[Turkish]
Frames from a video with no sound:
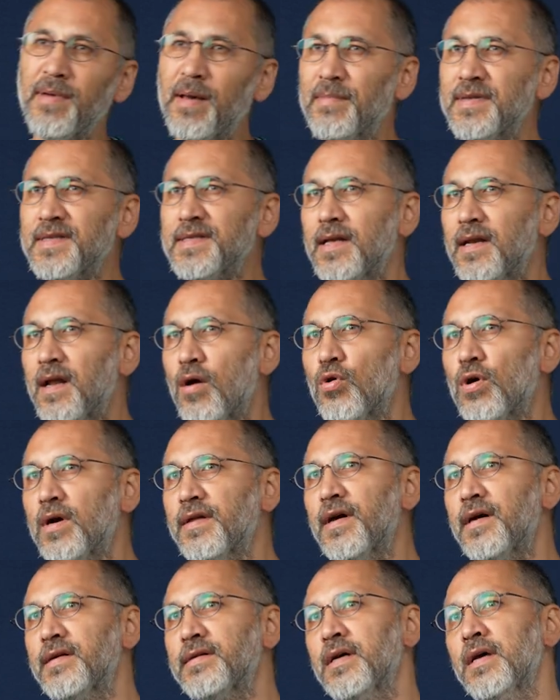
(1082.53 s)
Ben mesela o
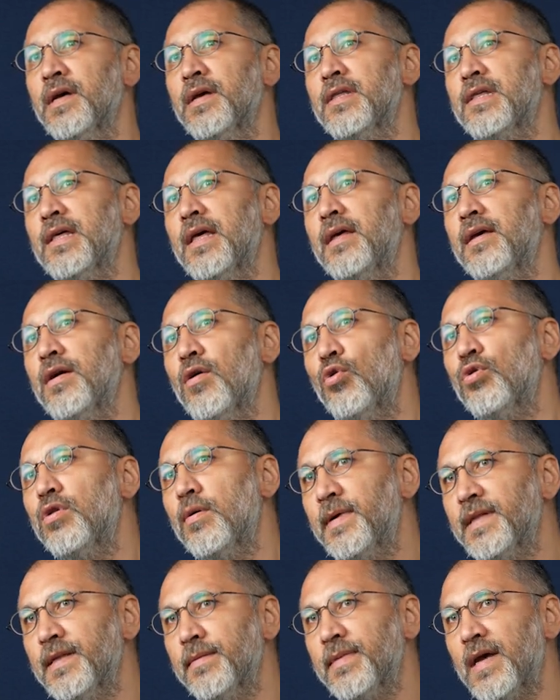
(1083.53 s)
kadar şey
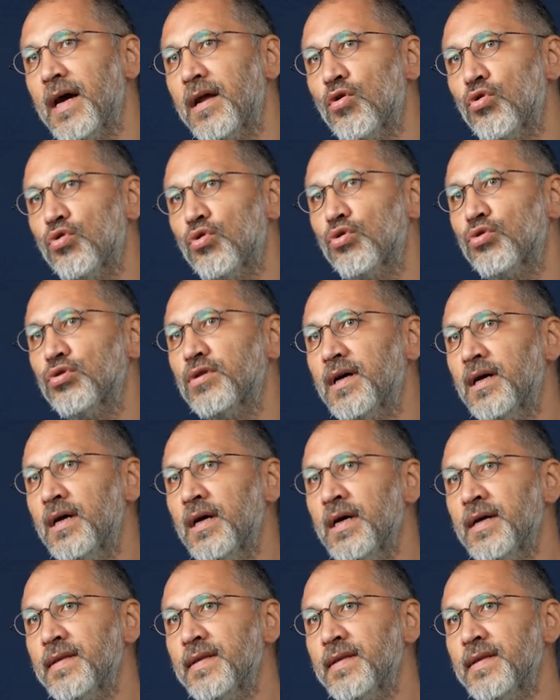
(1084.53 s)
olamadım yani o konuda